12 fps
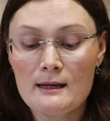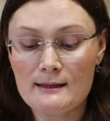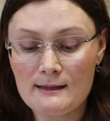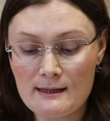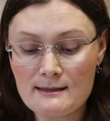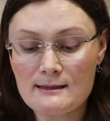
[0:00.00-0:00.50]

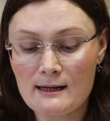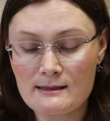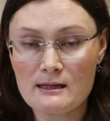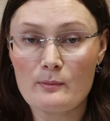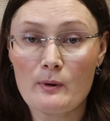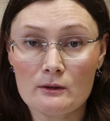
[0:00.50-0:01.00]
Если
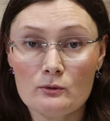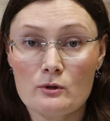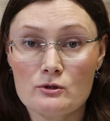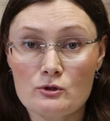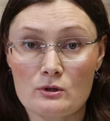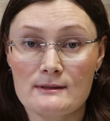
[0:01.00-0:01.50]
хотя бы одно
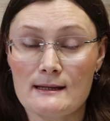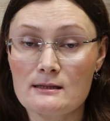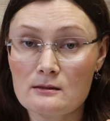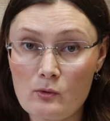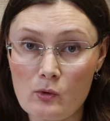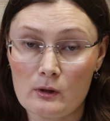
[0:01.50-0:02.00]
яйцо со
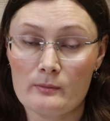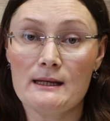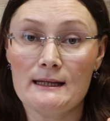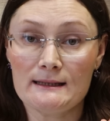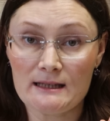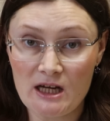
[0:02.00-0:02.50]
сколом
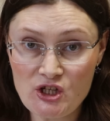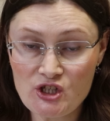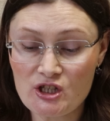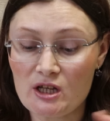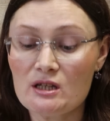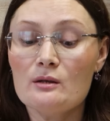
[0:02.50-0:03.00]
или
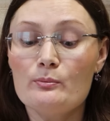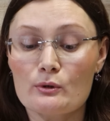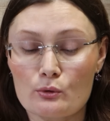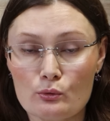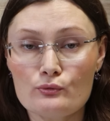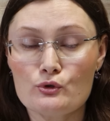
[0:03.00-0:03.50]
трещиной, не
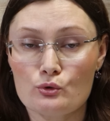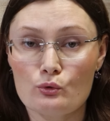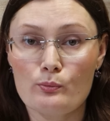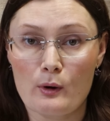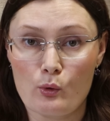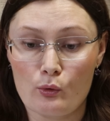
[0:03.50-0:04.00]
беру
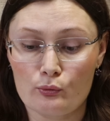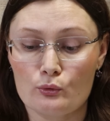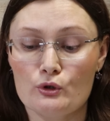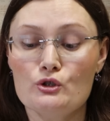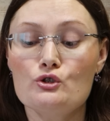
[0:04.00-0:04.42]
всю упаковку.